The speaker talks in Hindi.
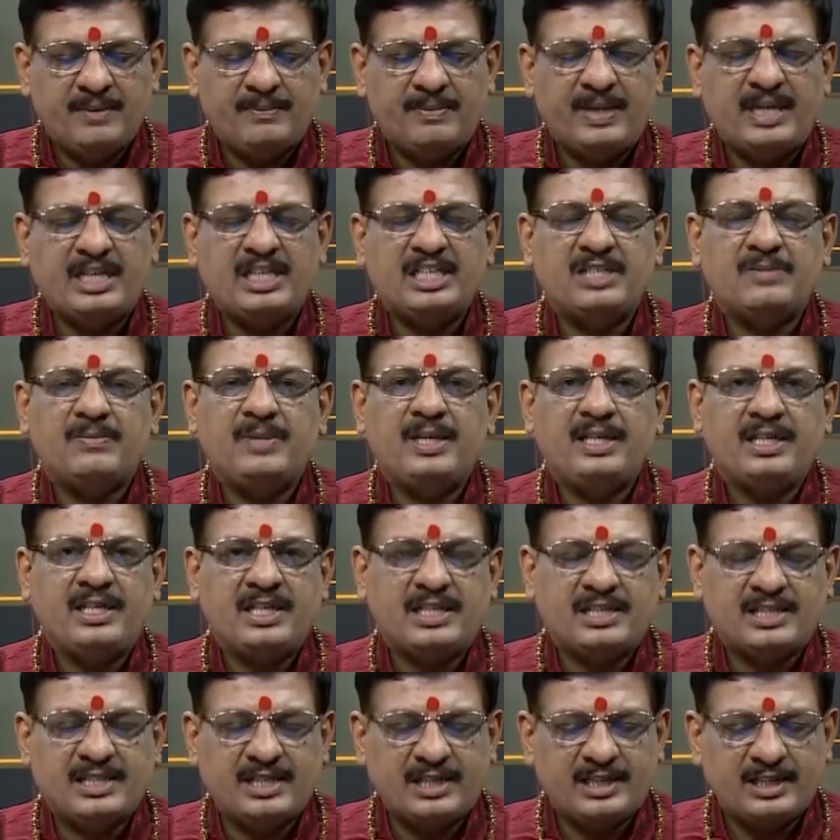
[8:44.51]
मैनेजमेंट के
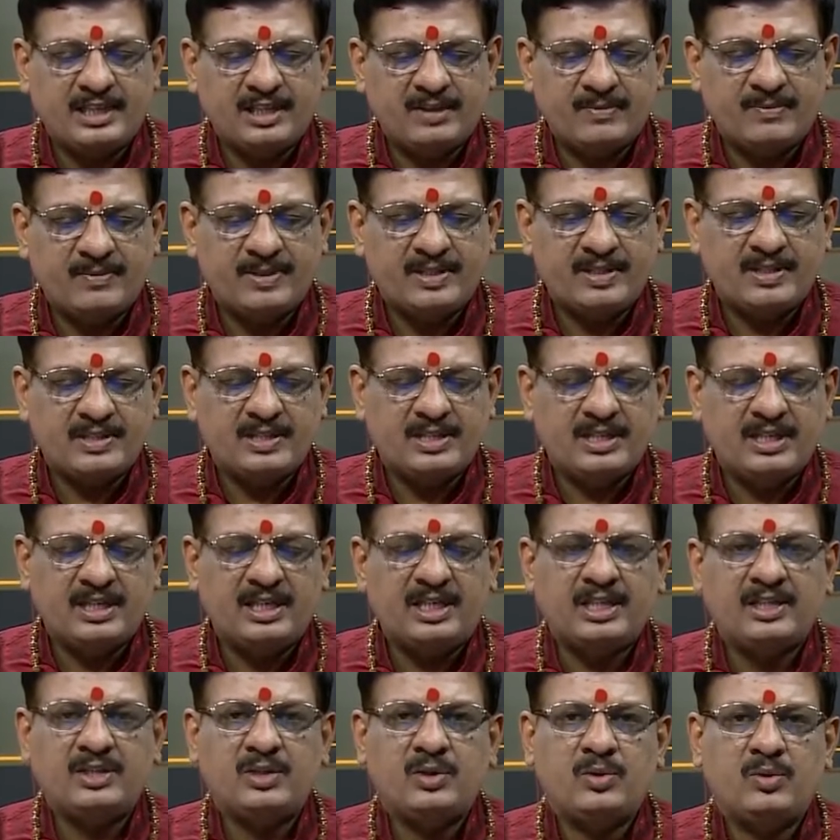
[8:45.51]
सेक्टर में
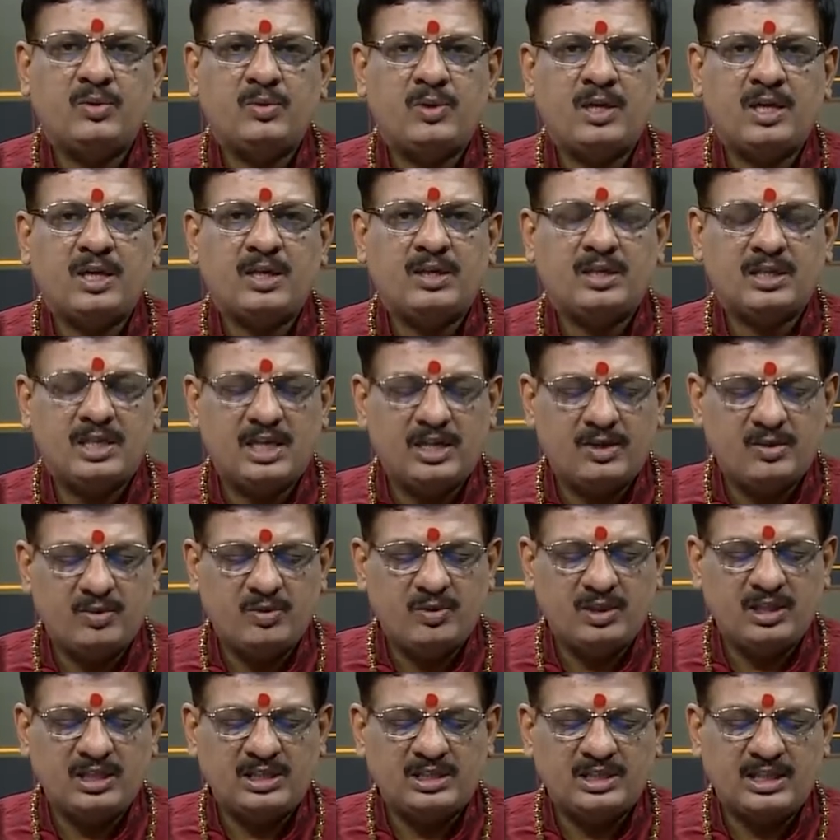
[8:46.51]
सीए जो हुआ
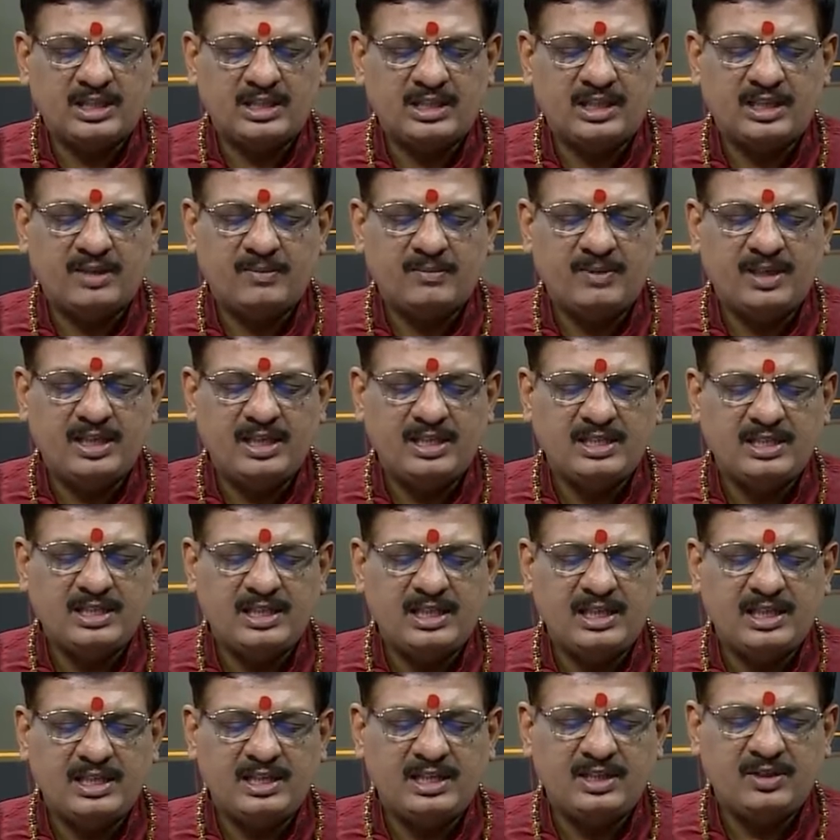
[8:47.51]
कानून के सेक्टर में इस
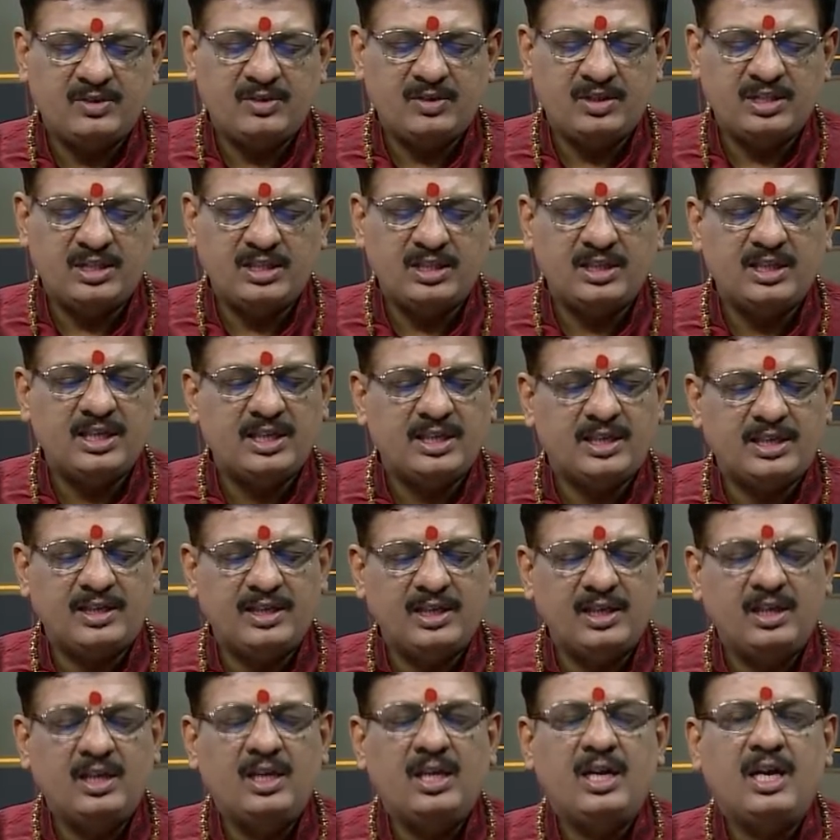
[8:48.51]
तरह की जो चीज़ें हैं
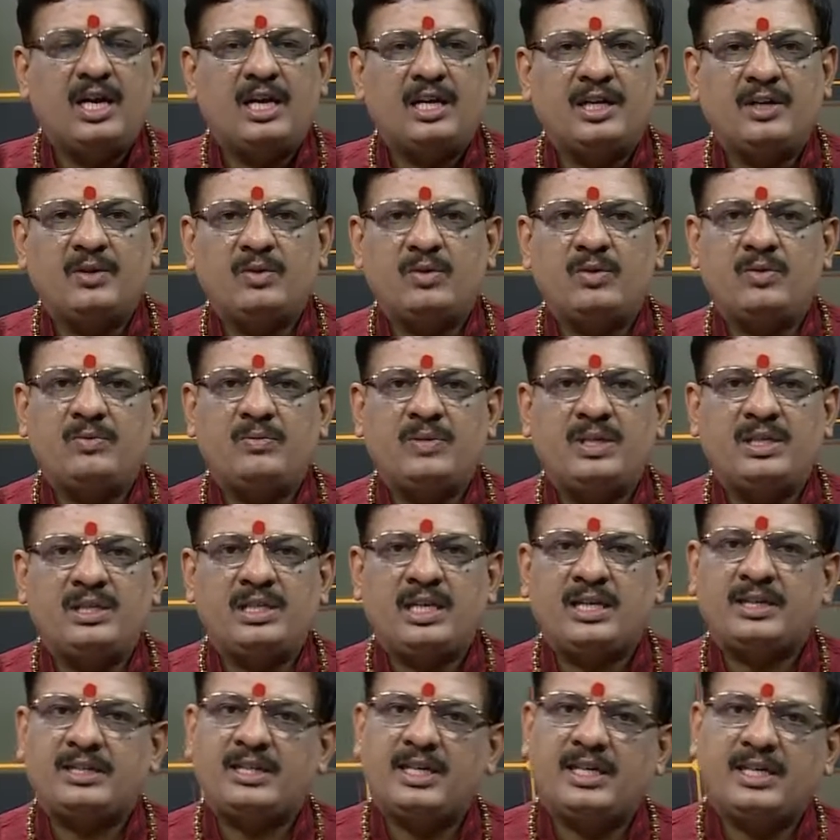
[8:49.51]
अगर उनमें
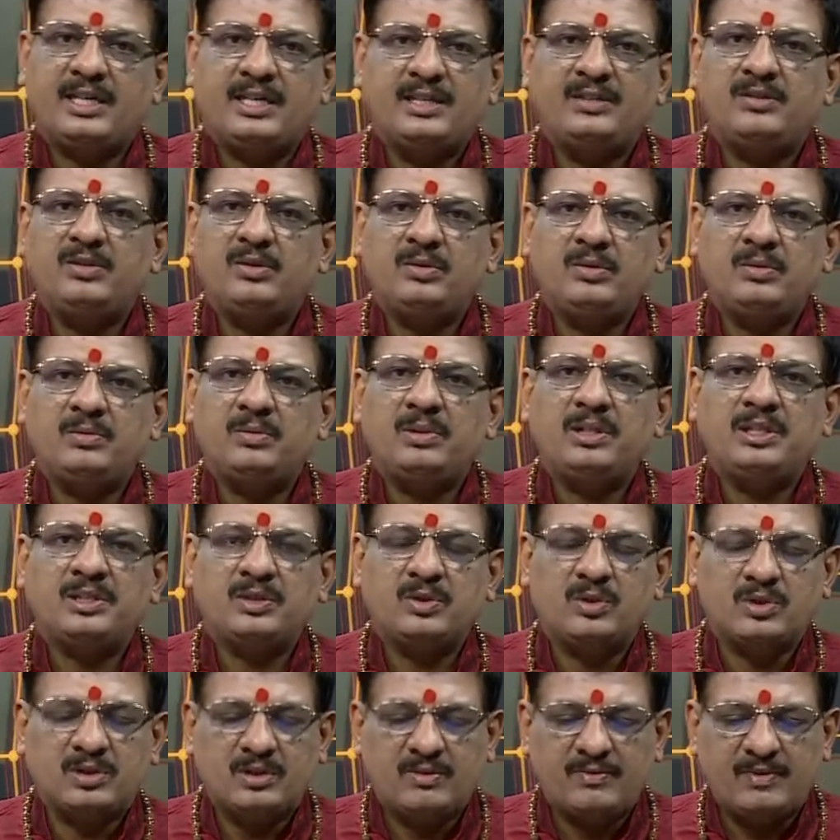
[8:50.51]
जाता है तो
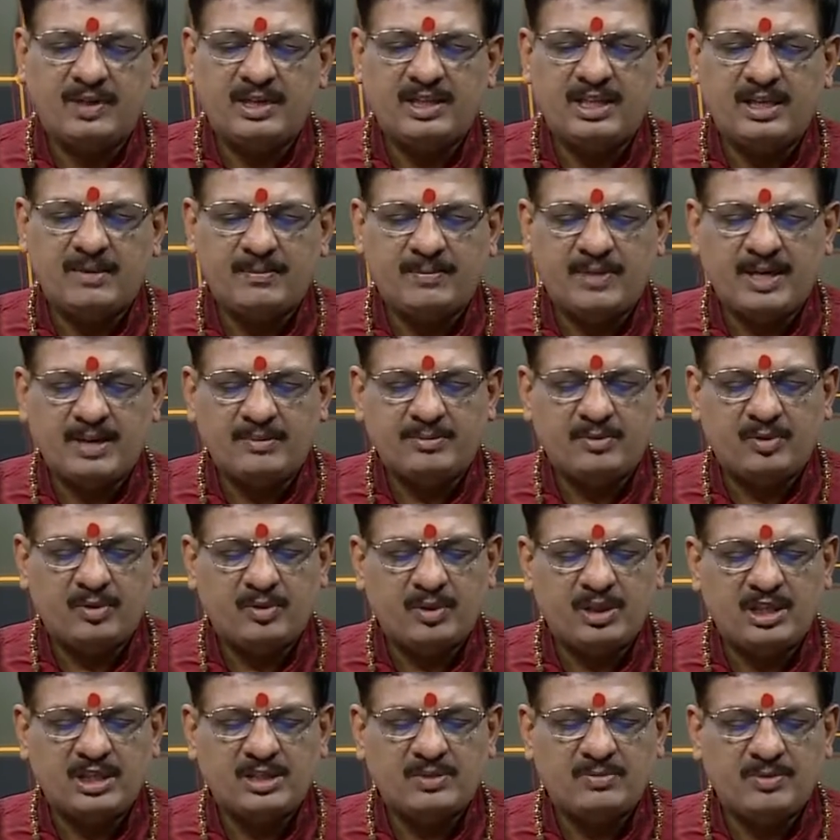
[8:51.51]
इसको सफलता प्राप्त
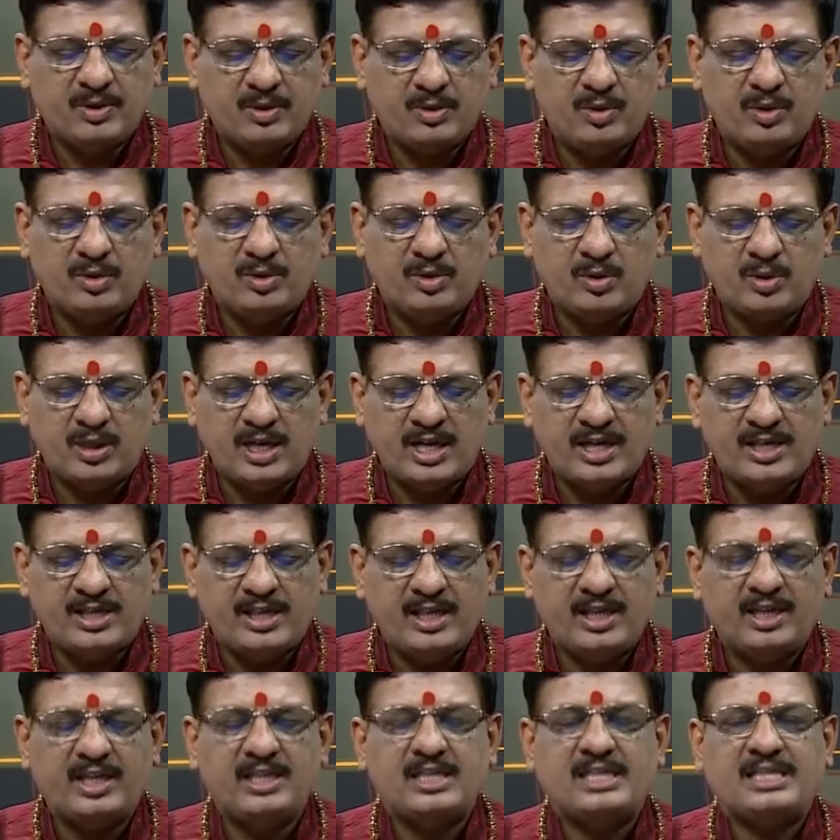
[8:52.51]
होगी इसमें कोई दो राय नहीं
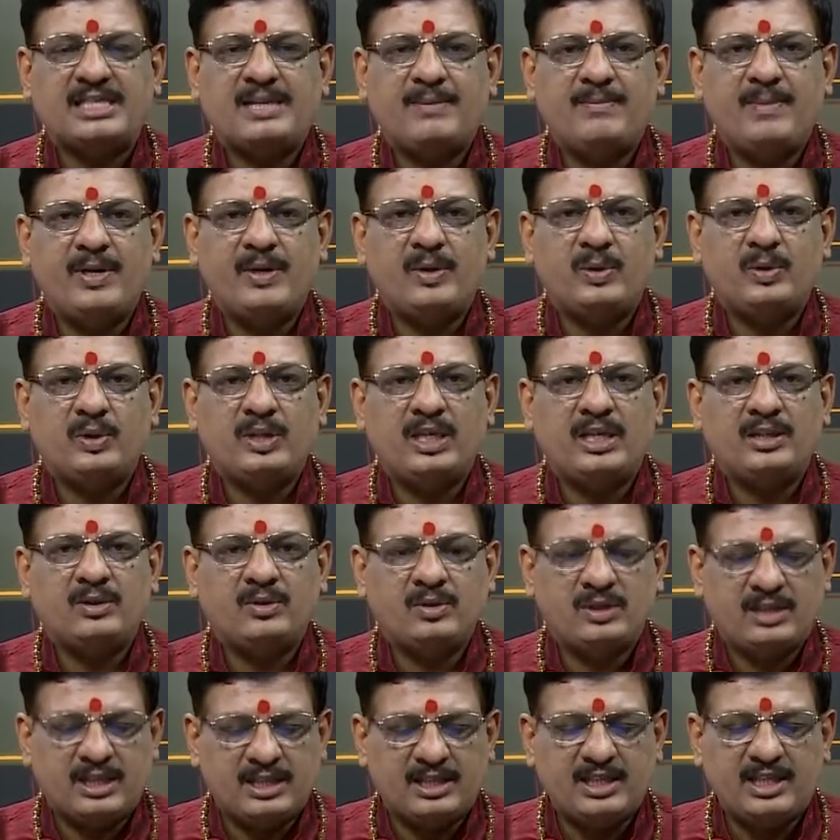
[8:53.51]
अगर समय होता तो
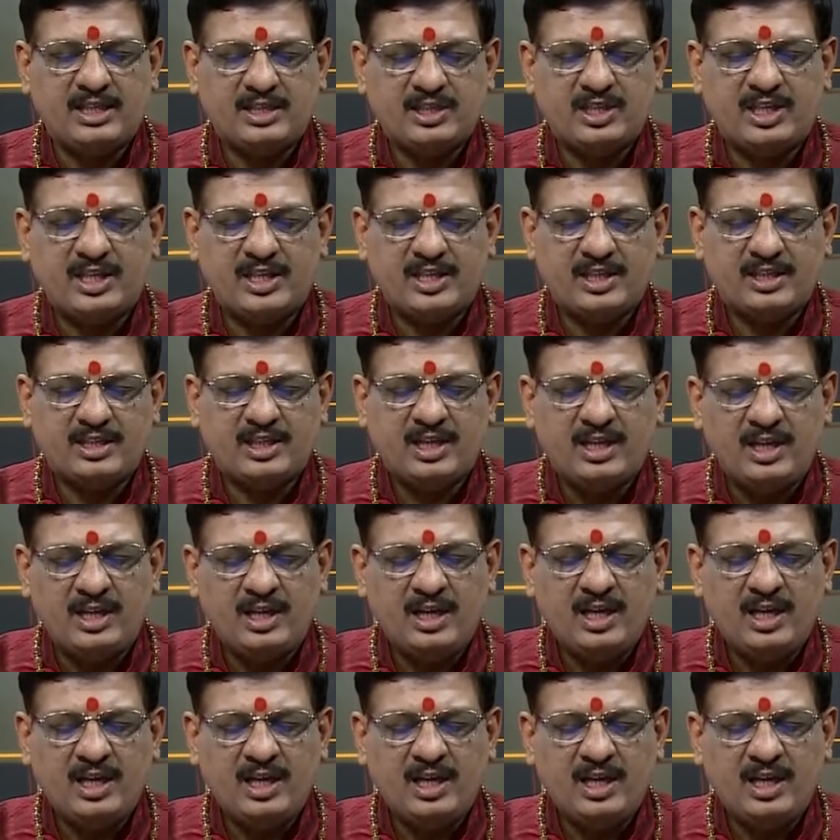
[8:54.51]
ज़्यादा अच्छा रहता